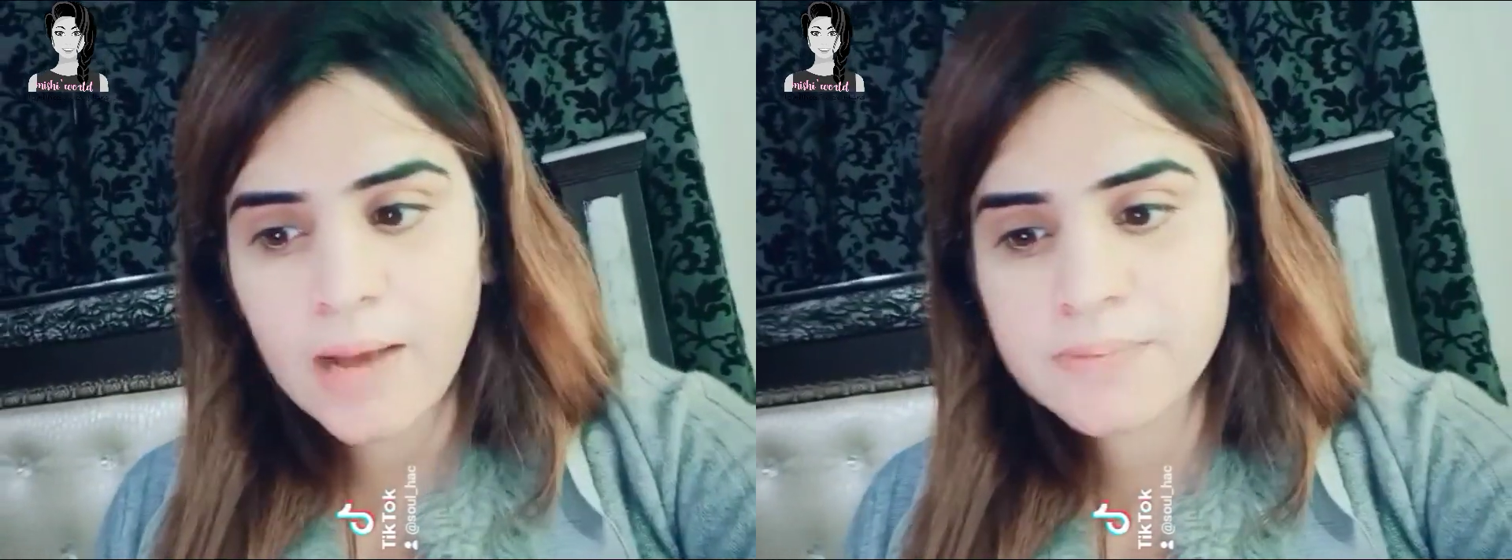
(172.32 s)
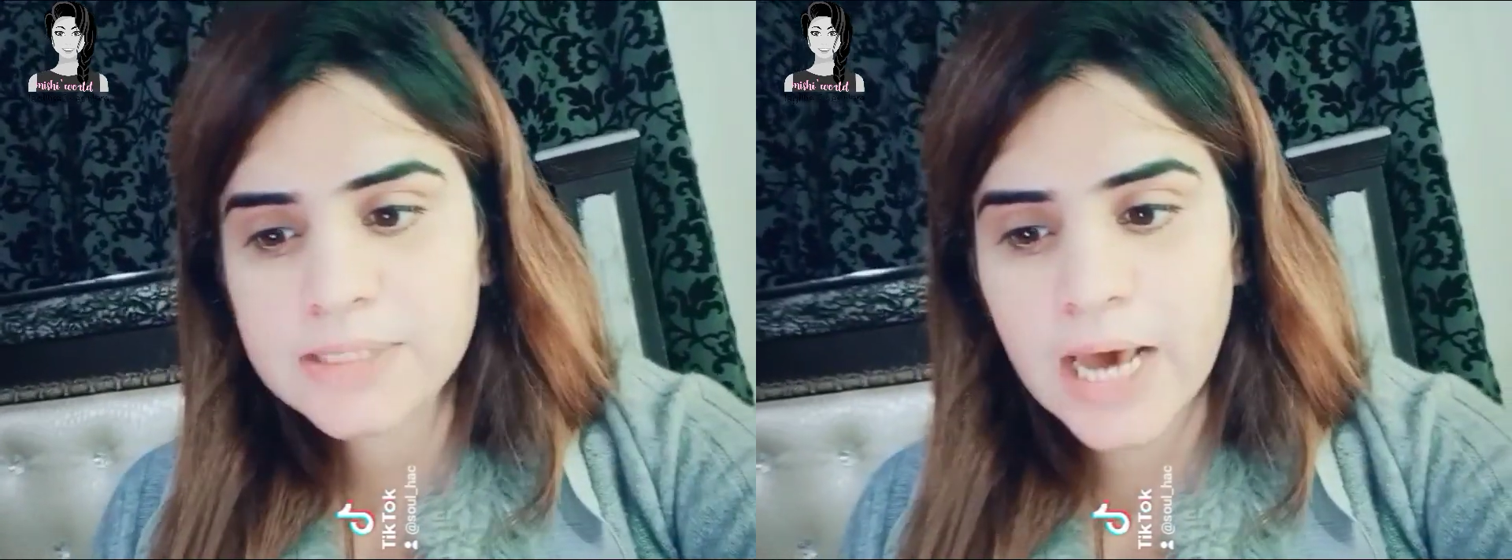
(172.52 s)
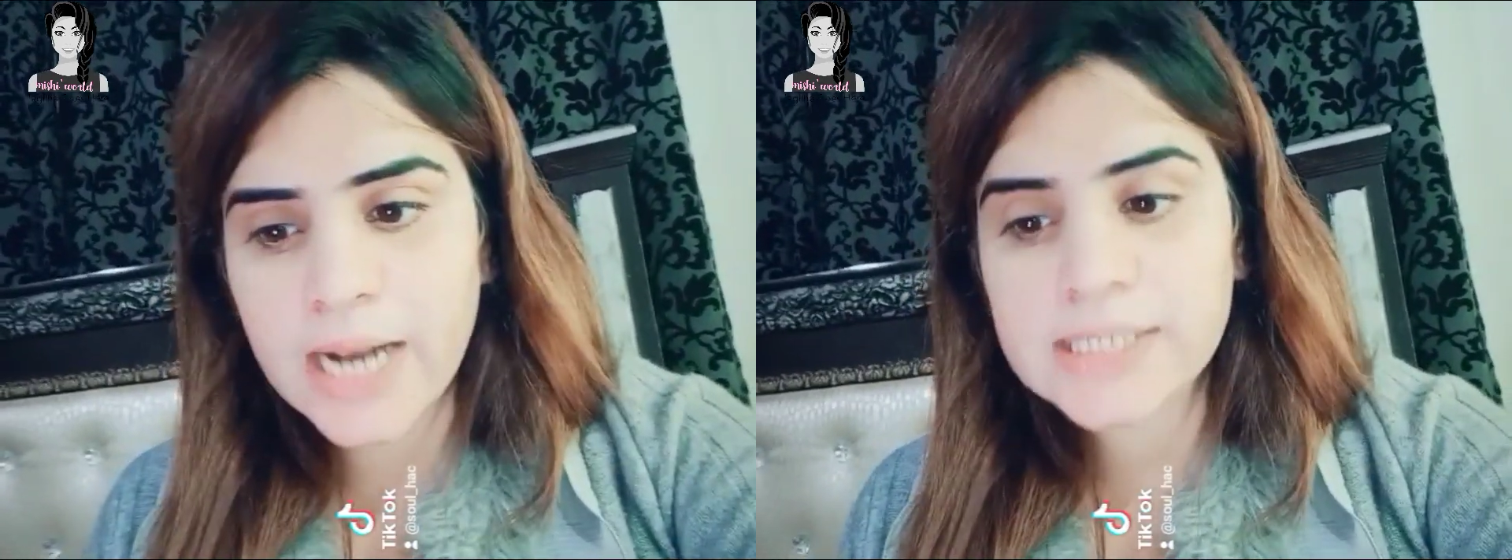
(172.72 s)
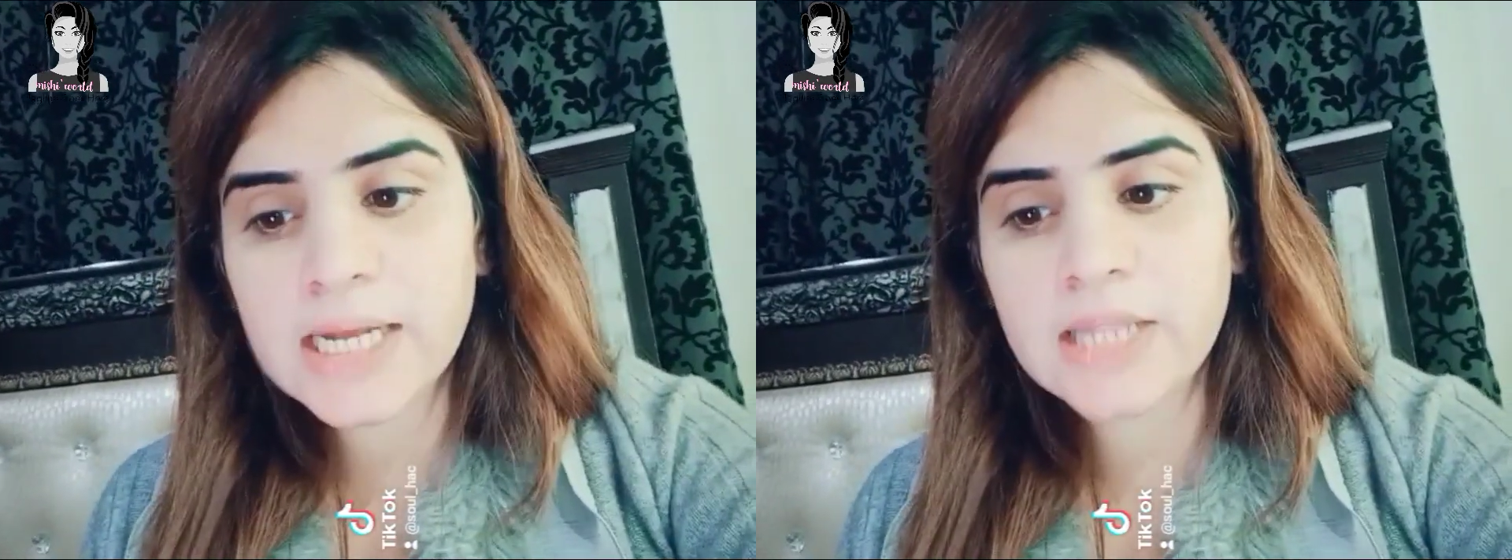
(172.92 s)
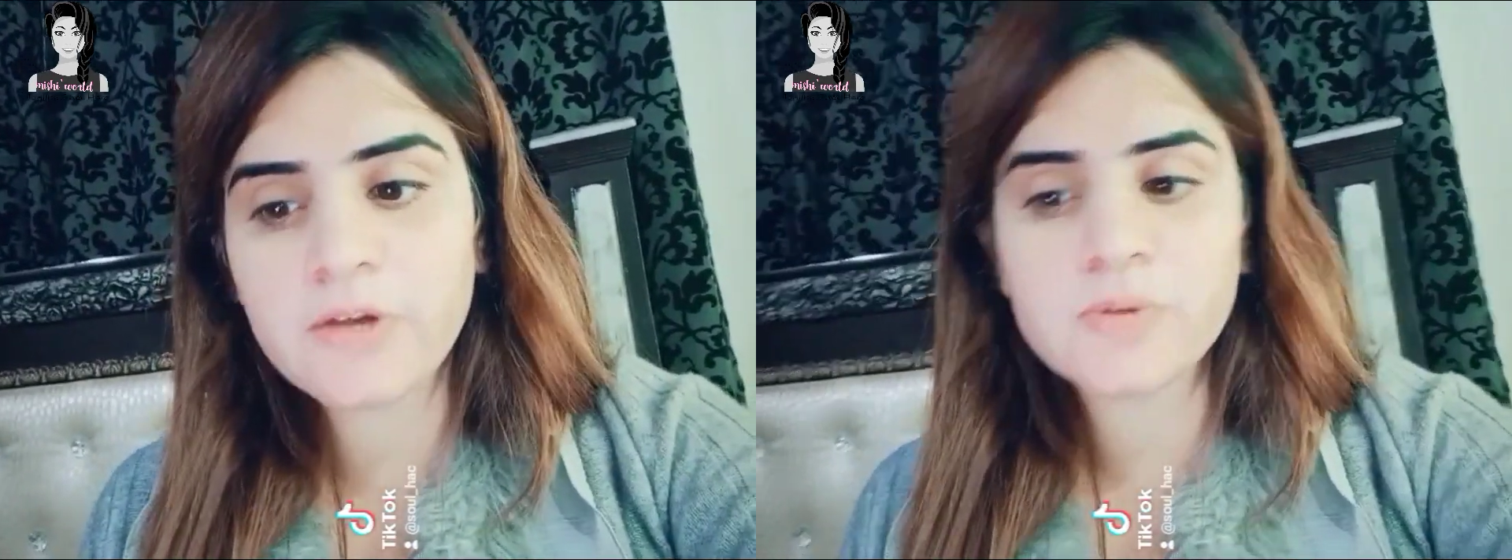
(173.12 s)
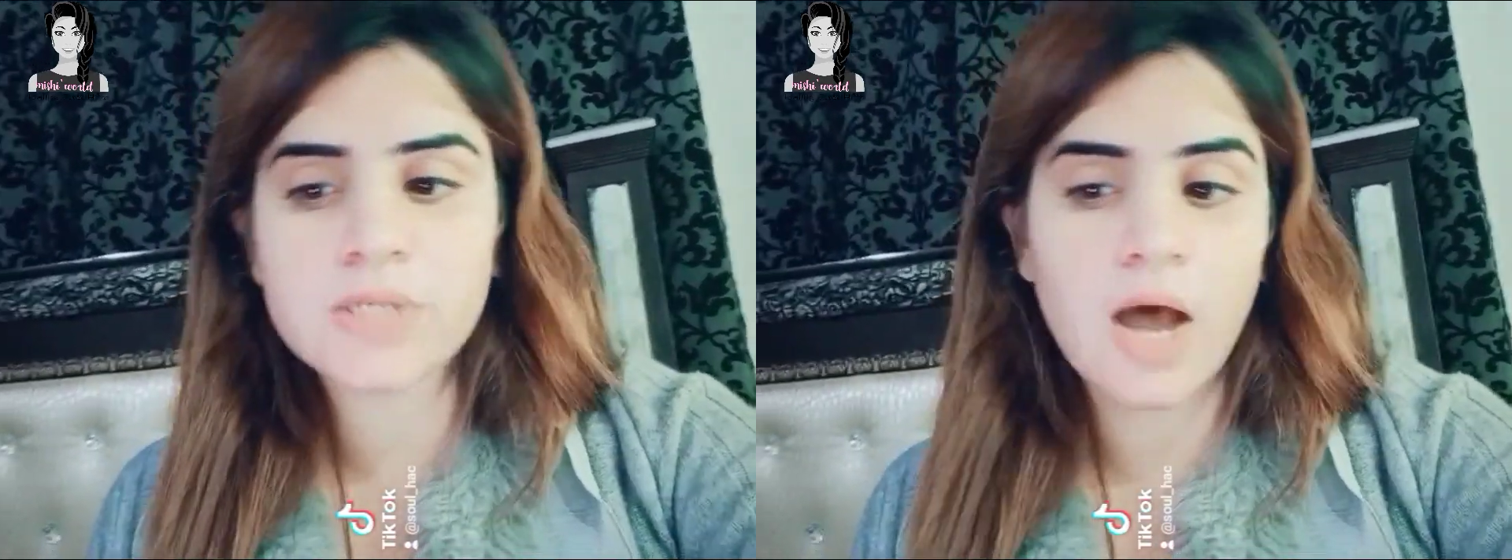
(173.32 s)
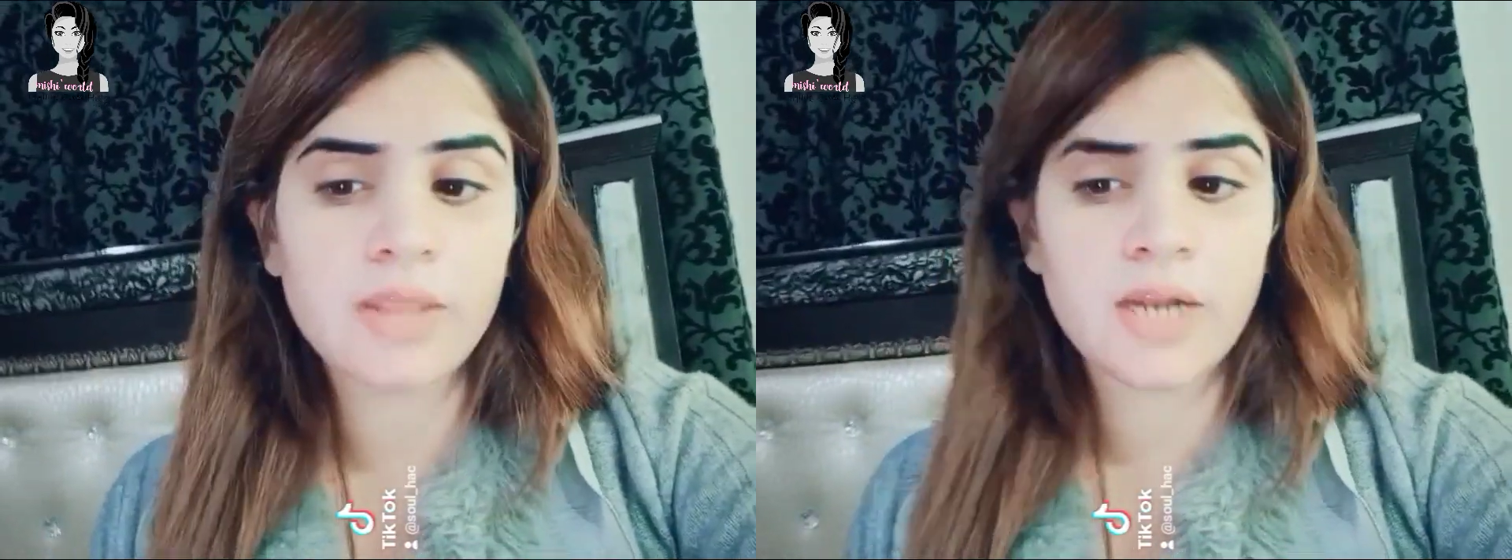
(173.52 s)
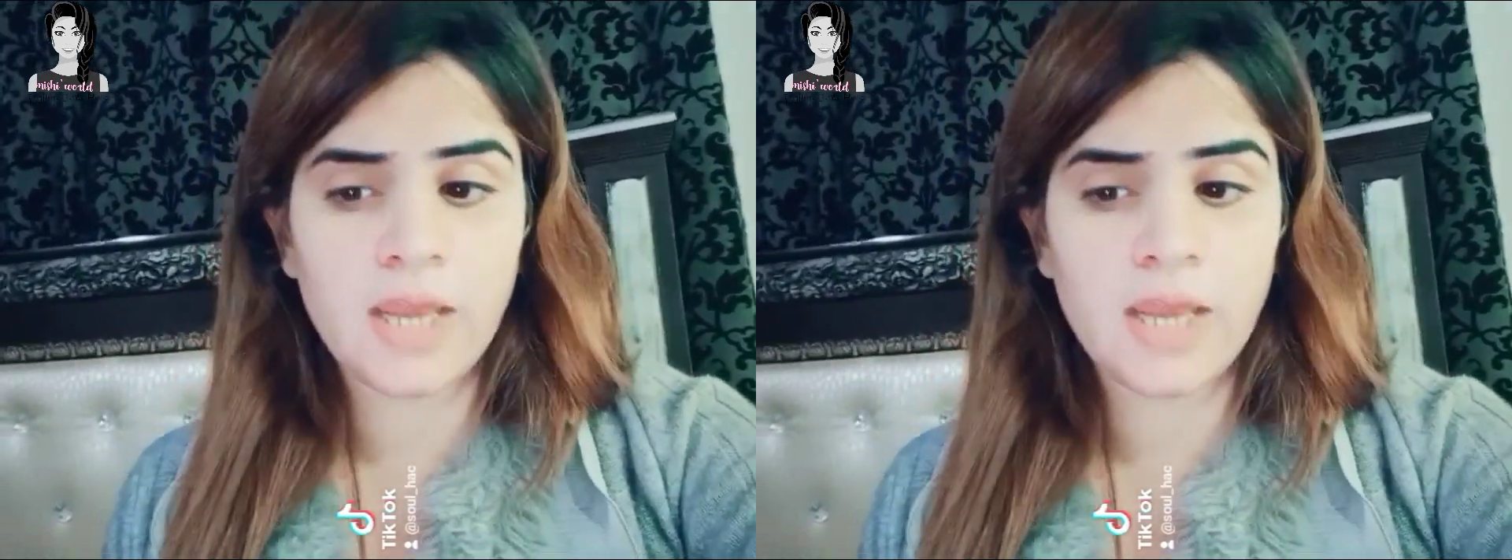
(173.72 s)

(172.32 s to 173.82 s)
हम सारा सारा दिन उस्ताद